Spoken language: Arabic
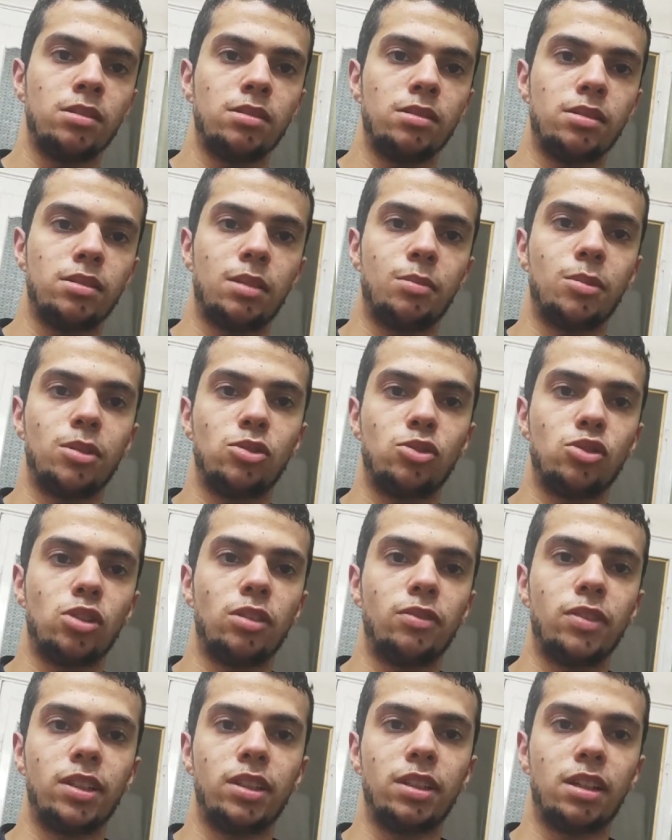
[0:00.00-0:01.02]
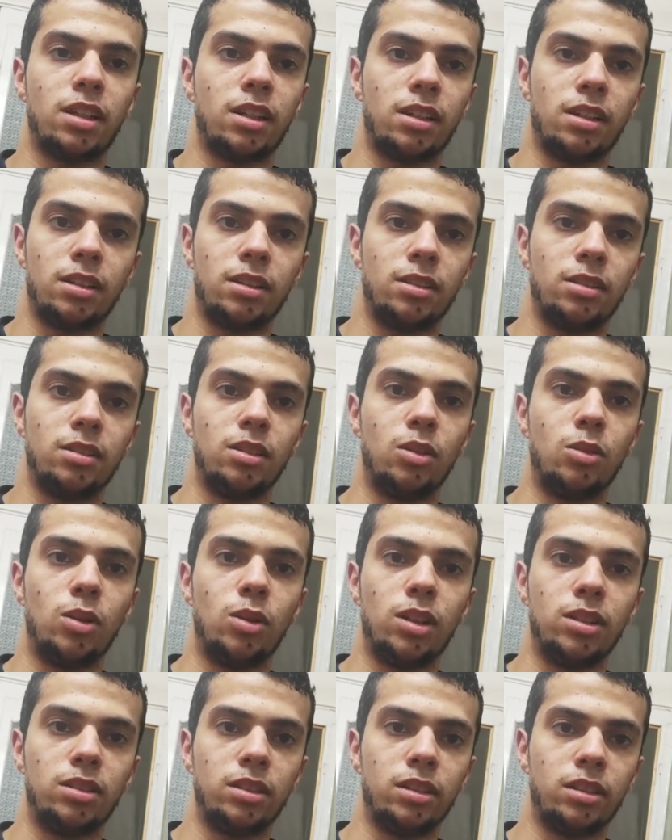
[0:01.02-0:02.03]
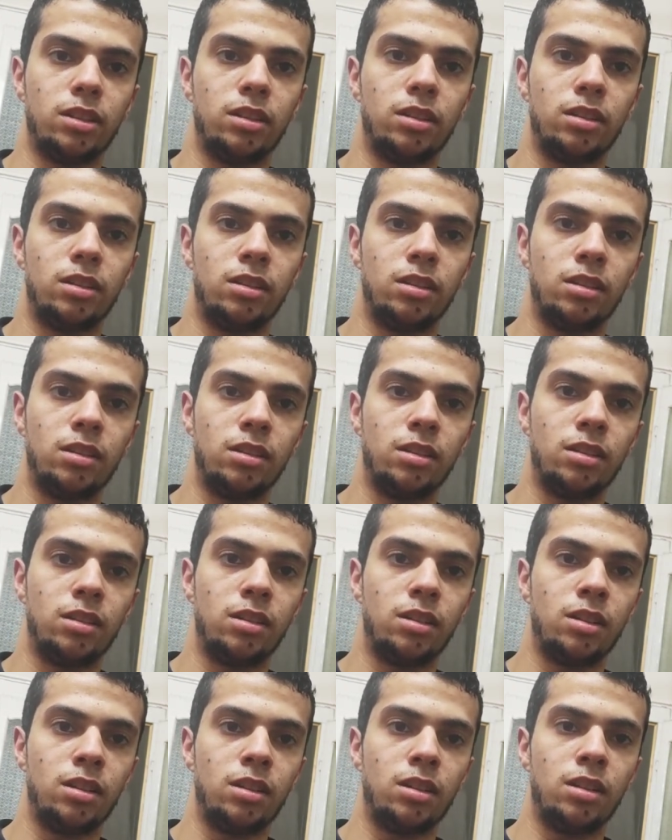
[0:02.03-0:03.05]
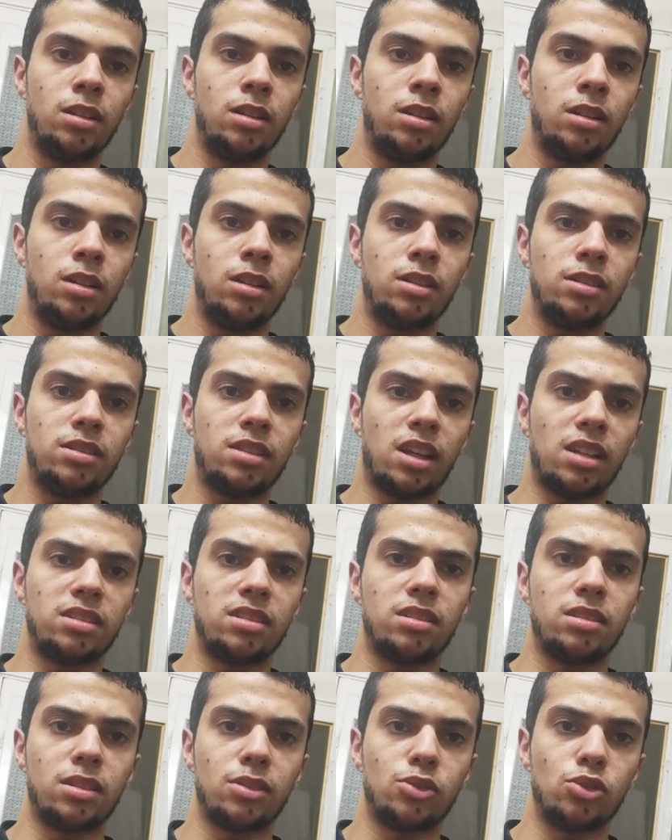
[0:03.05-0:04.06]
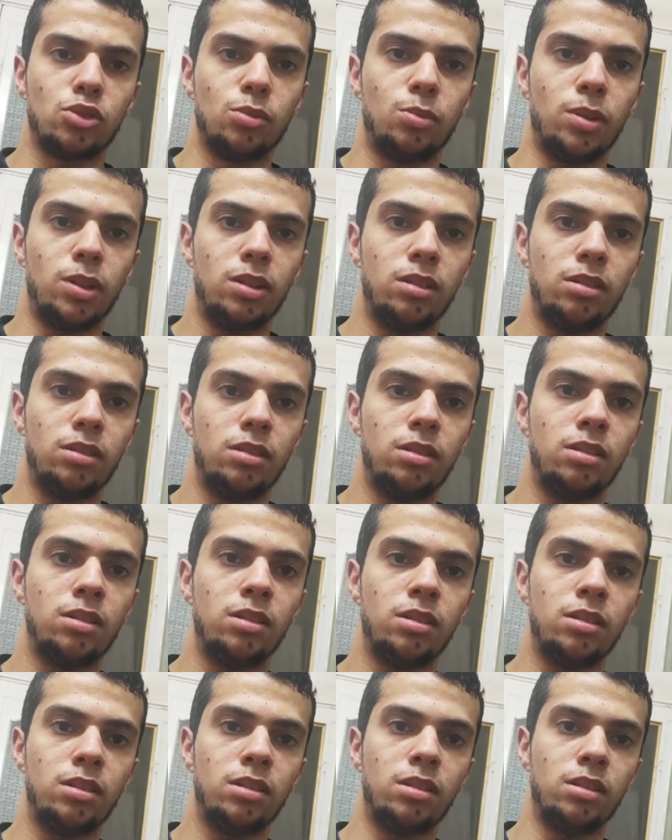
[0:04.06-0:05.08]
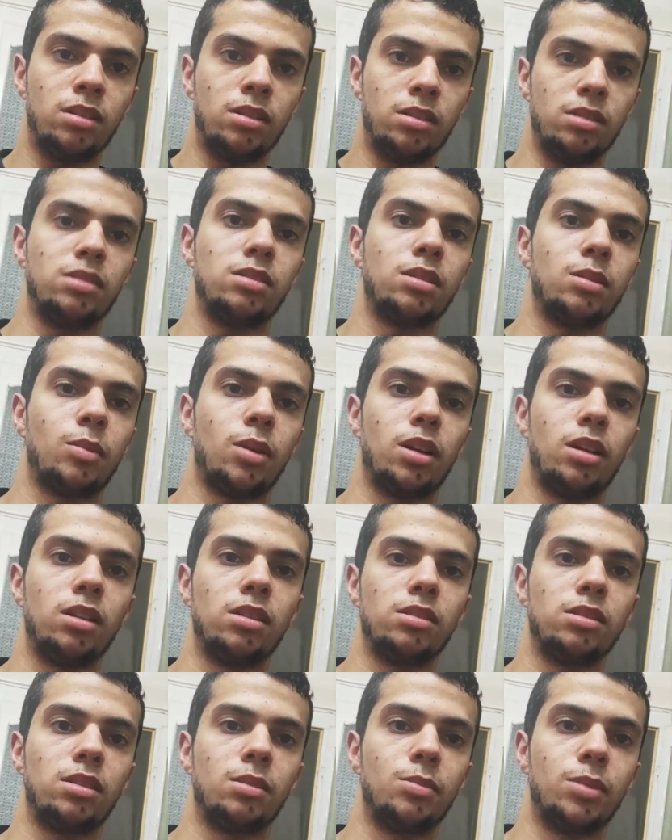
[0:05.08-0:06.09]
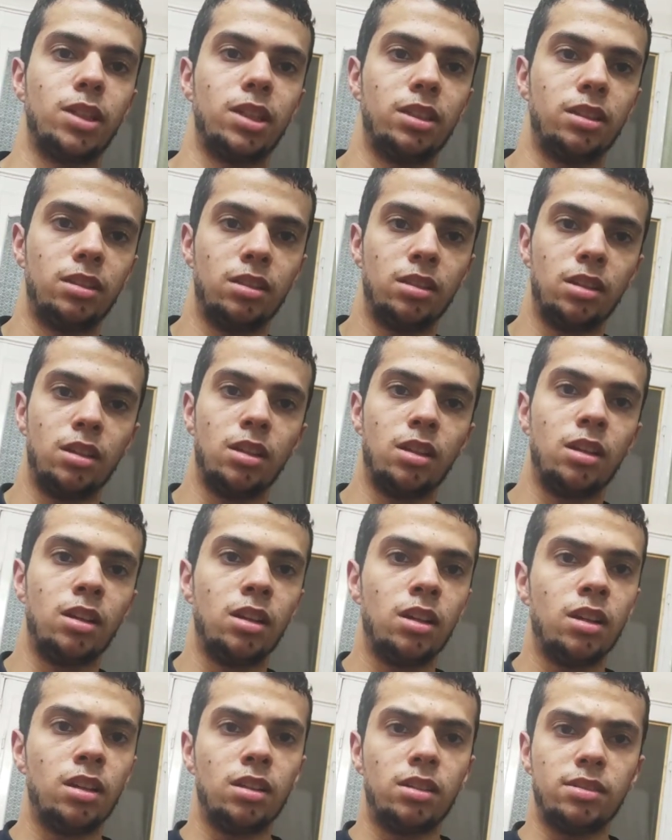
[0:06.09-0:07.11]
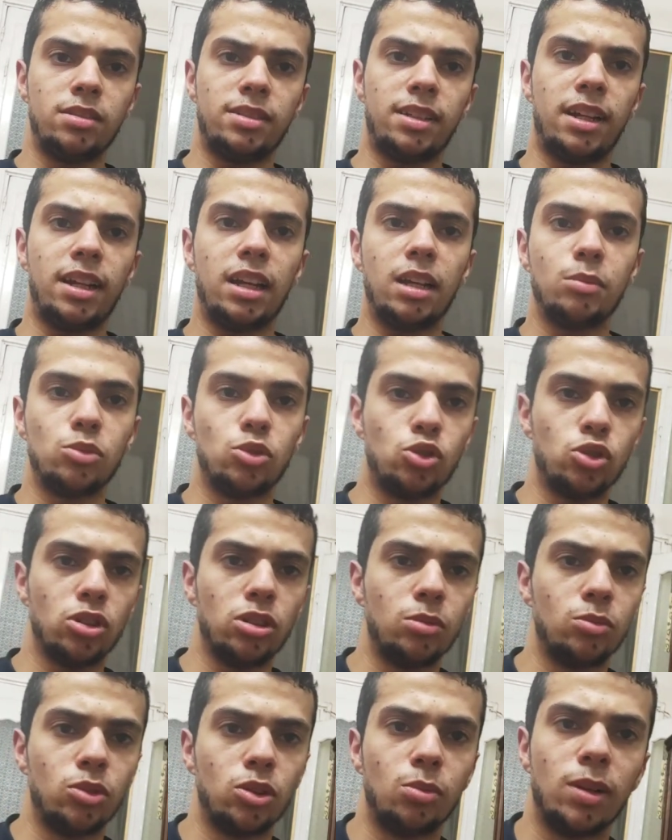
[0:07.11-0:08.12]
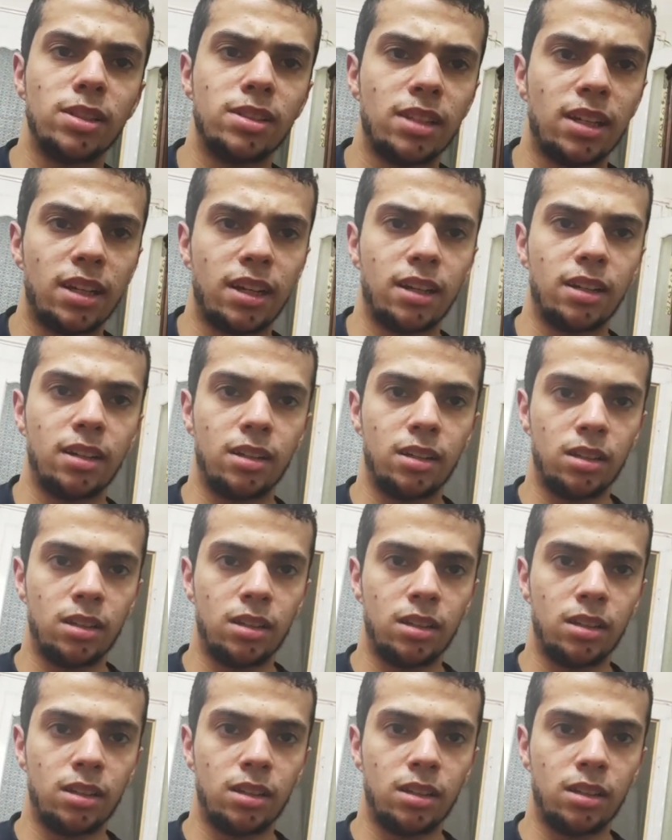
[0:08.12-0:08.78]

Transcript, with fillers: زي ما انتوا شايفين انا دلوقتي الساعة ستة الصبح لسه مخلص تمرين لسه راجع من الشغل من ربع ساعة